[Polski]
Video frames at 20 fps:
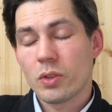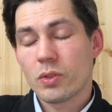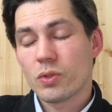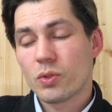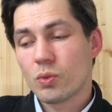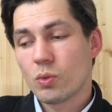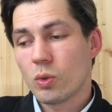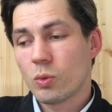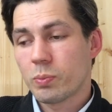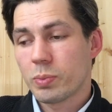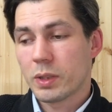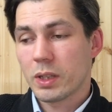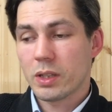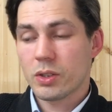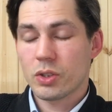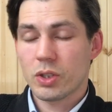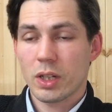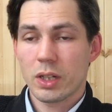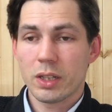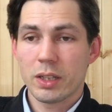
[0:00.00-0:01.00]
słup,
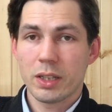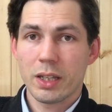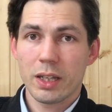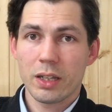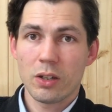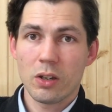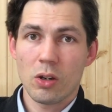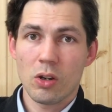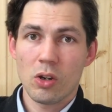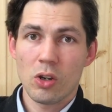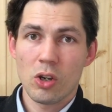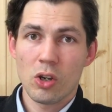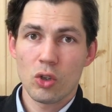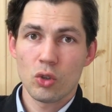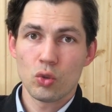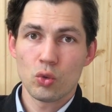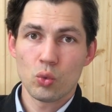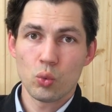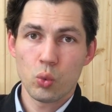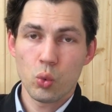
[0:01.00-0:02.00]
jeżeli jego
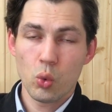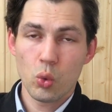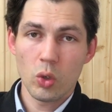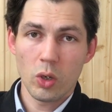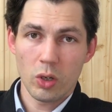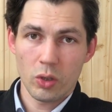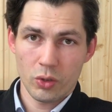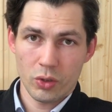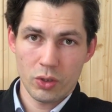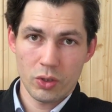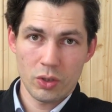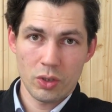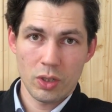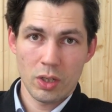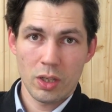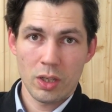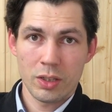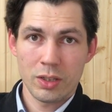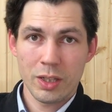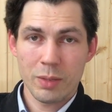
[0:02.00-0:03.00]

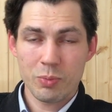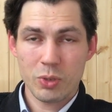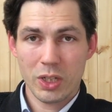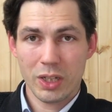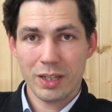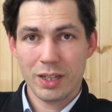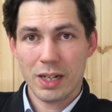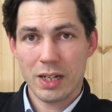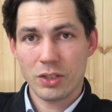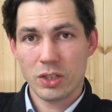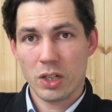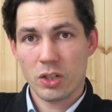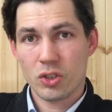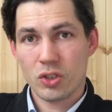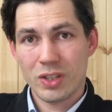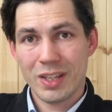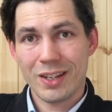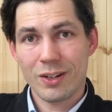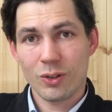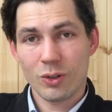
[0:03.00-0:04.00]
długość nie przekracza
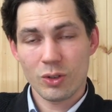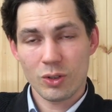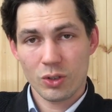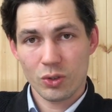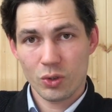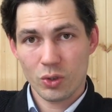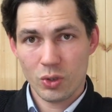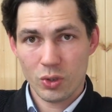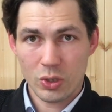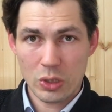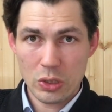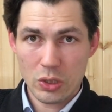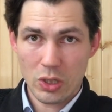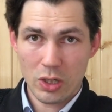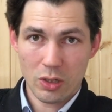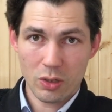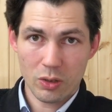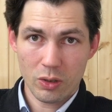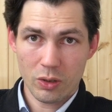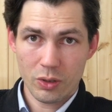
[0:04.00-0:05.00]
czterokrotności
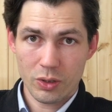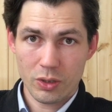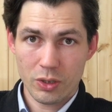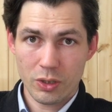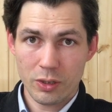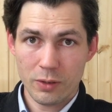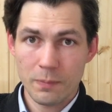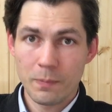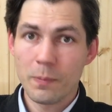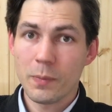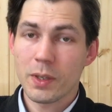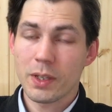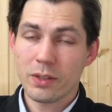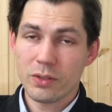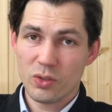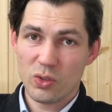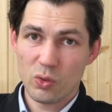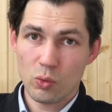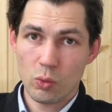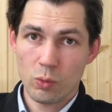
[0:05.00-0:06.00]
szerokości,
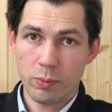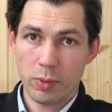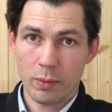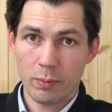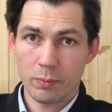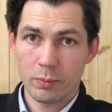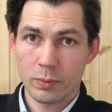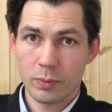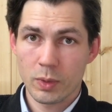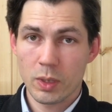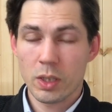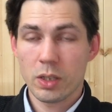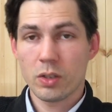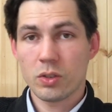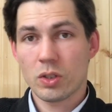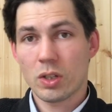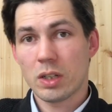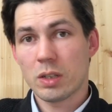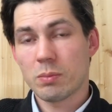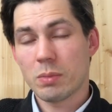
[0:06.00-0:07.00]
jest słupem.
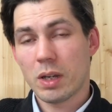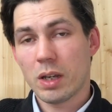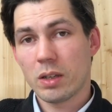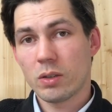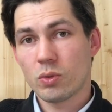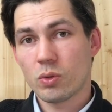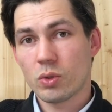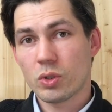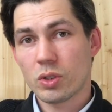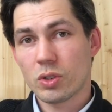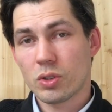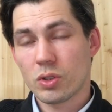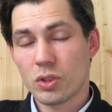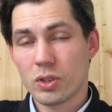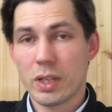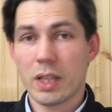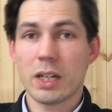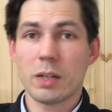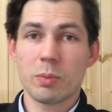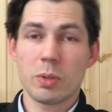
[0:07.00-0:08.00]
Jeżeli ma już
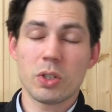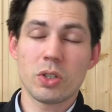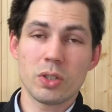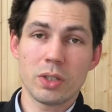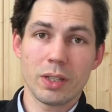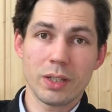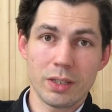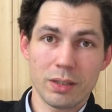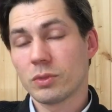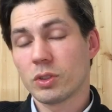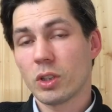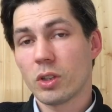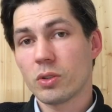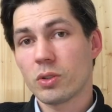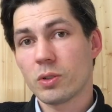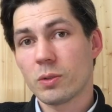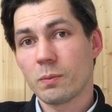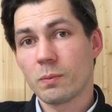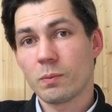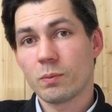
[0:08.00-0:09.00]
4,
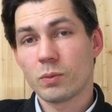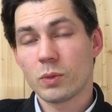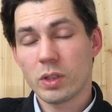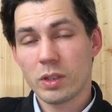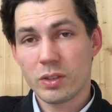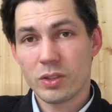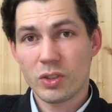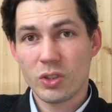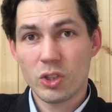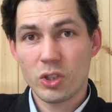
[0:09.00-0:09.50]
coś, to jest